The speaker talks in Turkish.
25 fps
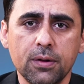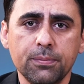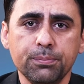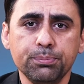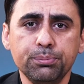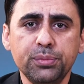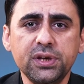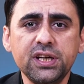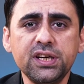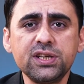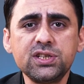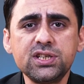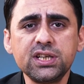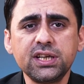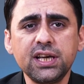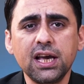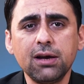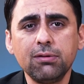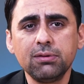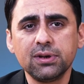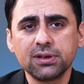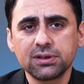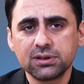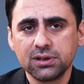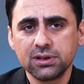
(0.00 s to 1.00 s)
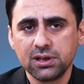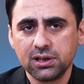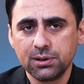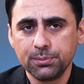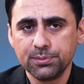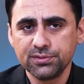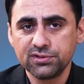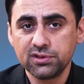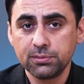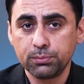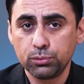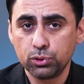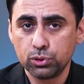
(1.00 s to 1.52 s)
Biricik
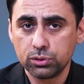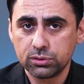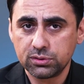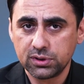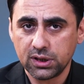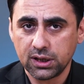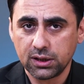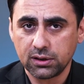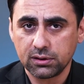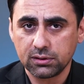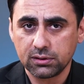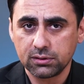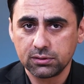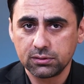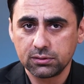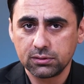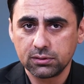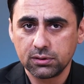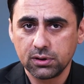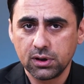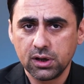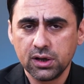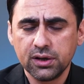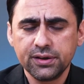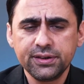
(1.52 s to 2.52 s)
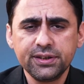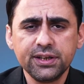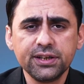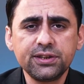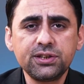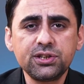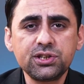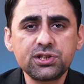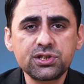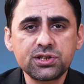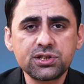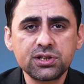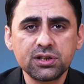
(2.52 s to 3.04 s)
evlatlarımızı büyüten,
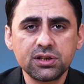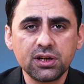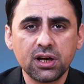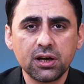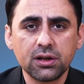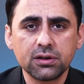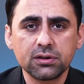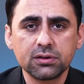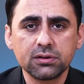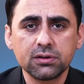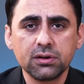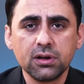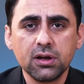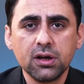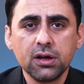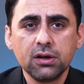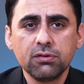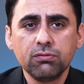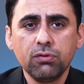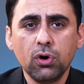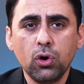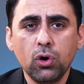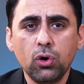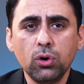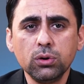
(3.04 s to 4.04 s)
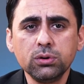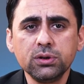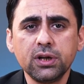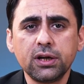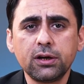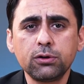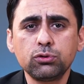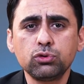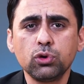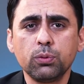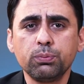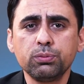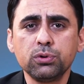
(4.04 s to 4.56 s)
yetiştiren ve
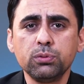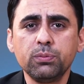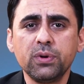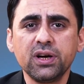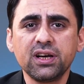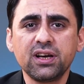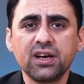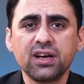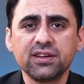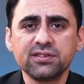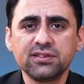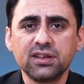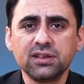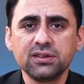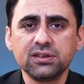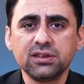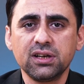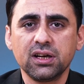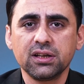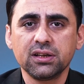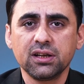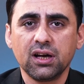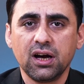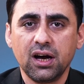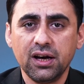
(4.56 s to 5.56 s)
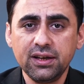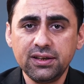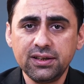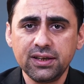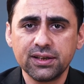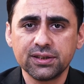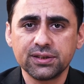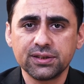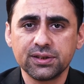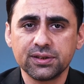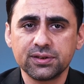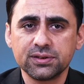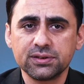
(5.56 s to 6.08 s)
onları topluma kazandıran
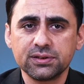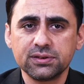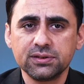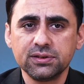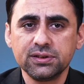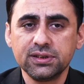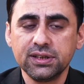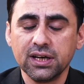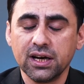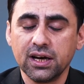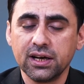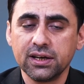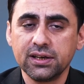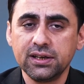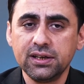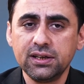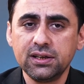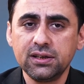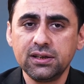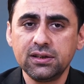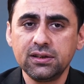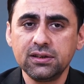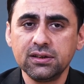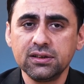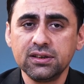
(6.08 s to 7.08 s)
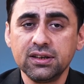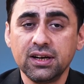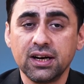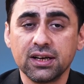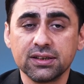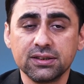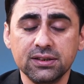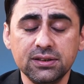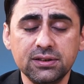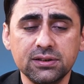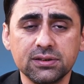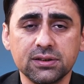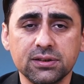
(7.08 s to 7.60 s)
annedir. Yani
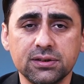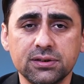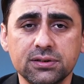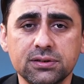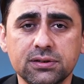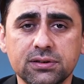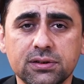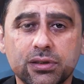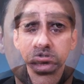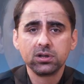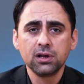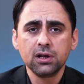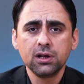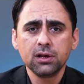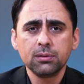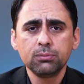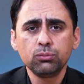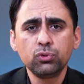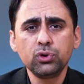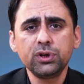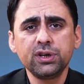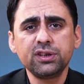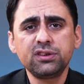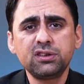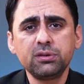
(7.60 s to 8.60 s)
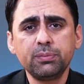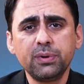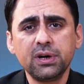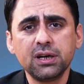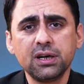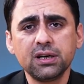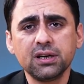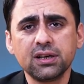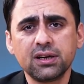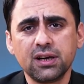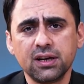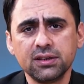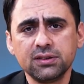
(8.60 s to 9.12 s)
kadındır. Bu
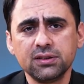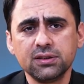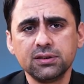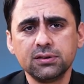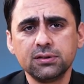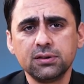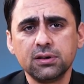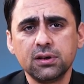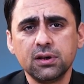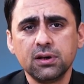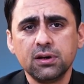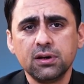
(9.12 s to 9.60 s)
itibarla kadın